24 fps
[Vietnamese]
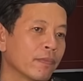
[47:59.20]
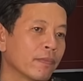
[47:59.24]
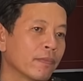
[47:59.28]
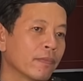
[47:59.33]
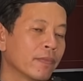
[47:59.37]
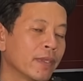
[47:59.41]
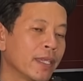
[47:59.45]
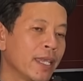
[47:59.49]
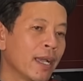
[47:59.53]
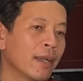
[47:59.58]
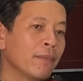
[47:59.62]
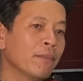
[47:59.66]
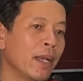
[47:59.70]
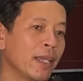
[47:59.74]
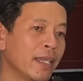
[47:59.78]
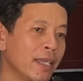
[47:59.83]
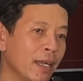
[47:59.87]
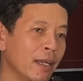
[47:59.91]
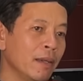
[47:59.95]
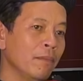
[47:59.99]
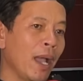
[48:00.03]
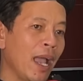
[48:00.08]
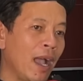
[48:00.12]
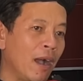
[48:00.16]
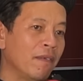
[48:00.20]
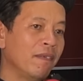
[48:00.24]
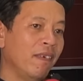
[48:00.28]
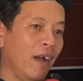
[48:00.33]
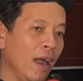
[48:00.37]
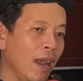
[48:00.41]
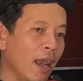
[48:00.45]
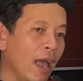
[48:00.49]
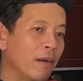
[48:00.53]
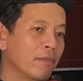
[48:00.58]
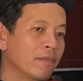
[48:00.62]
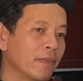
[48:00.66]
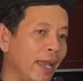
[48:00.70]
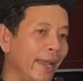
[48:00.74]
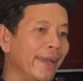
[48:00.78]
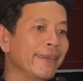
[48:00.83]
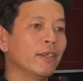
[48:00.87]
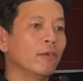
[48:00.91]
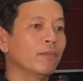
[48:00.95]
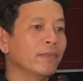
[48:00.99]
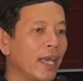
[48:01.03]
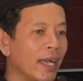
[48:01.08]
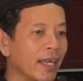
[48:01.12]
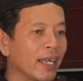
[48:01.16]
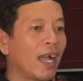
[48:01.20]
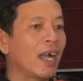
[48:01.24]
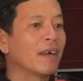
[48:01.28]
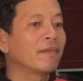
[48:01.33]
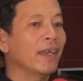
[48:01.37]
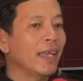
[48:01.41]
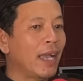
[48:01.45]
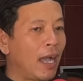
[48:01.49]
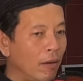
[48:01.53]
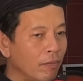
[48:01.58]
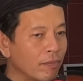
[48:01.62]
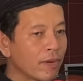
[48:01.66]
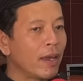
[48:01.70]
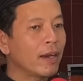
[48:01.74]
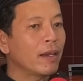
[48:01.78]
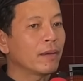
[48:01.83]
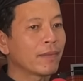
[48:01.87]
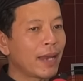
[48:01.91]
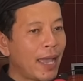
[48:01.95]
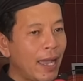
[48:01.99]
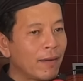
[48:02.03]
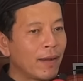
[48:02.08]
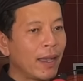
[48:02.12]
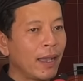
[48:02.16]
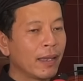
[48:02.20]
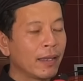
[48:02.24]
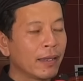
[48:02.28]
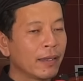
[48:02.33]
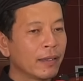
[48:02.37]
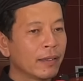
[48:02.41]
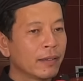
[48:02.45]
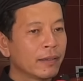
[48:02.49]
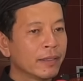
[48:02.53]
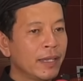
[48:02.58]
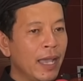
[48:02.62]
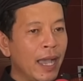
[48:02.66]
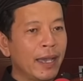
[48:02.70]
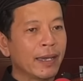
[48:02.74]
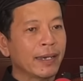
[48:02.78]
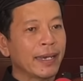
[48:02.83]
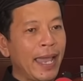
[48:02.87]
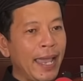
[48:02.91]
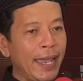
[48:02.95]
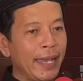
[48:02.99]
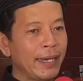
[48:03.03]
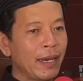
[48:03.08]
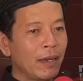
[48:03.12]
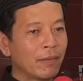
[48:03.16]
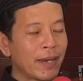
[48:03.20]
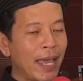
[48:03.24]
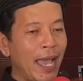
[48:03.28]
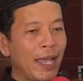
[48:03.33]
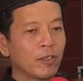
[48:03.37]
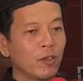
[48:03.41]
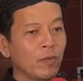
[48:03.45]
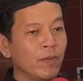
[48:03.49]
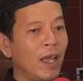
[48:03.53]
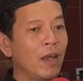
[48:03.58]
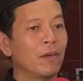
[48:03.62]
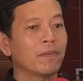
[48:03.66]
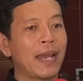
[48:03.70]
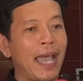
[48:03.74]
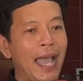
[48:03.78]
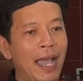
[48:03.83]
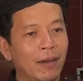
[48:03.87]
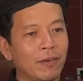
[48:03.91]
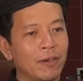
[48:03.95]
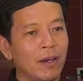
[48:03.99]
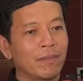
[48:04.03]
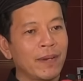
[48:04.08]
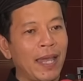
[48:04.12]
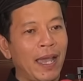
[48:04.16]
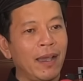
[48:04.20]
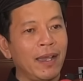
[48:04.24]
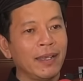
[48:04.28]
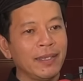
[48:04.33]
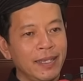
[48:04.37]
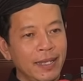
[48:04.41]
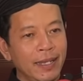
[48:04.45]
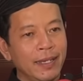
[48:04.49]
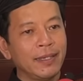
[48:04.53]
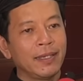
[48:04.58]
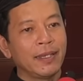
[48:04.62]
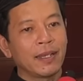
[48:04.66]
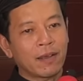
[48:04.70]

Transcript: nhưng mà những bài học phở lòng này chúng ta cần phải học đó đồng đạo à giờ này đồng đạo chúng ta học đạo đồng đạo hay nhìn như